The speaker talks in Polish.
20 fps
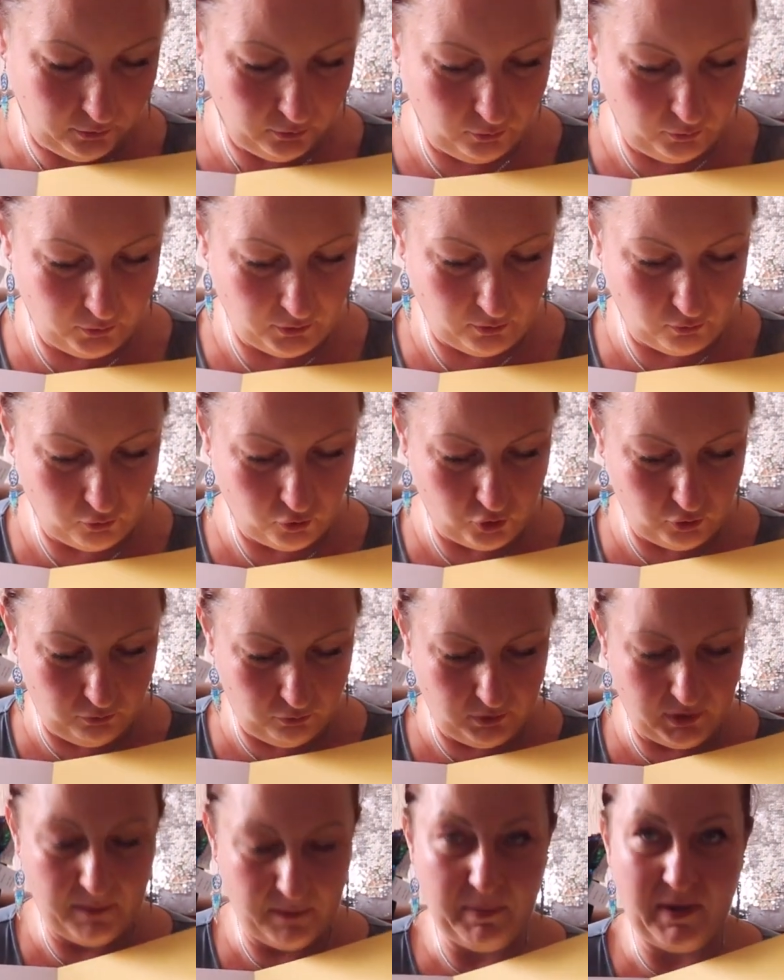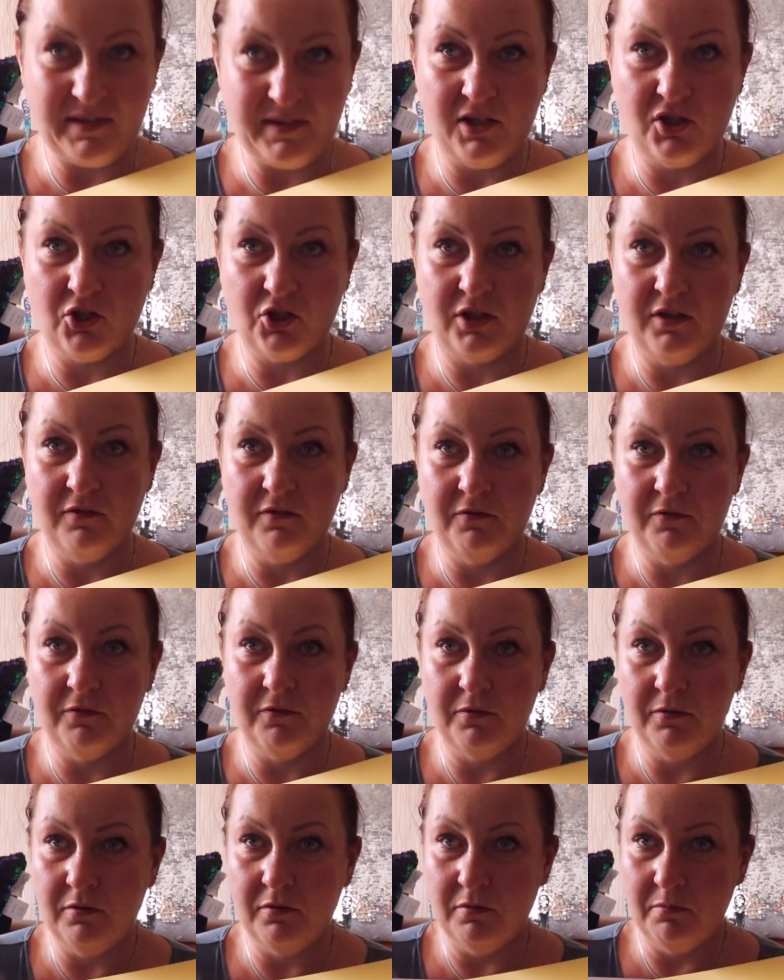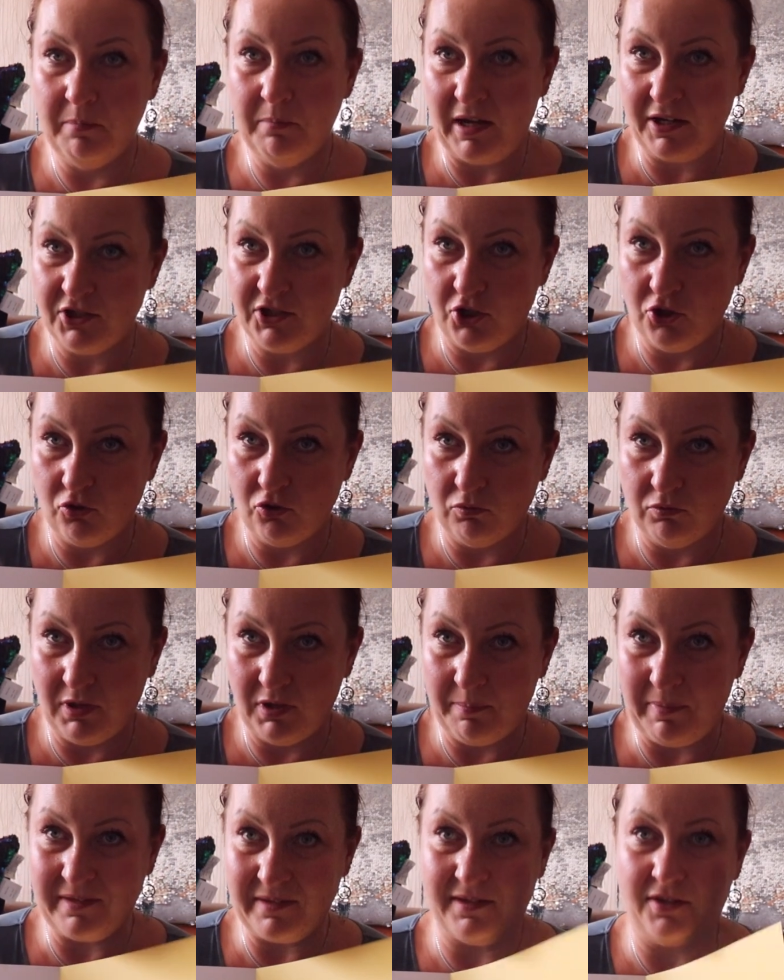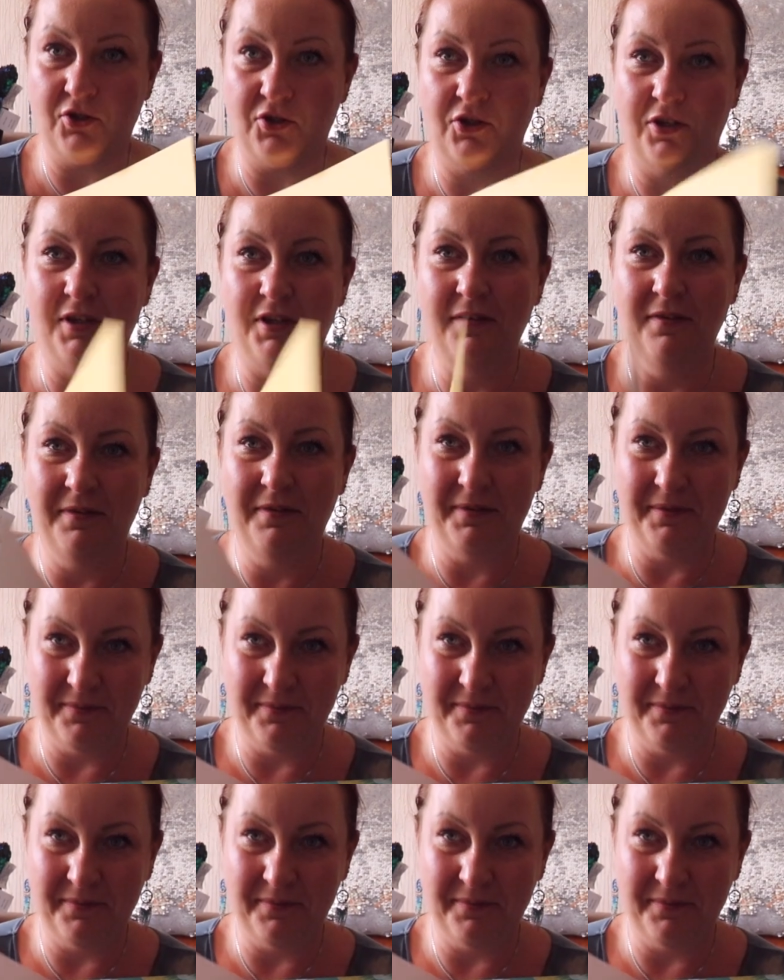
Tu są żółte paseczki w bardziej żółte paseczki.